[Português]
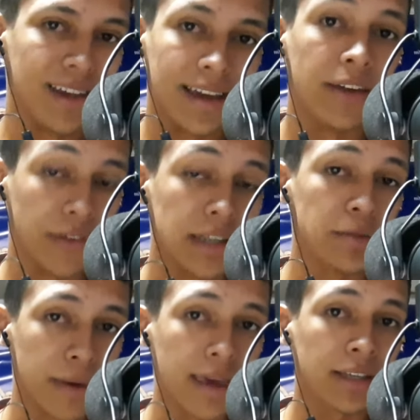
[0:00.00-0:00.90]

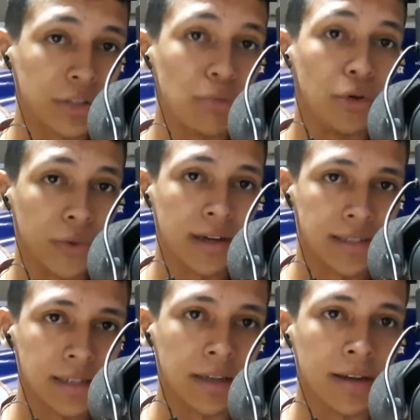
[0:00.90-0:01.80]
Infelizmente, o mundo é
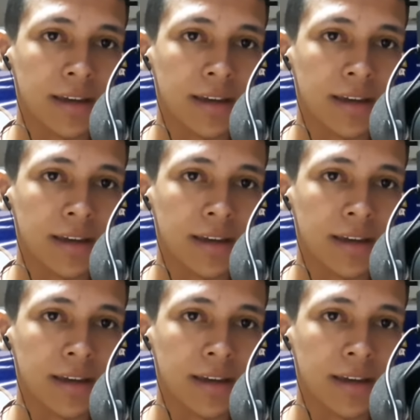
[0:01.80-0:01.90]
assim.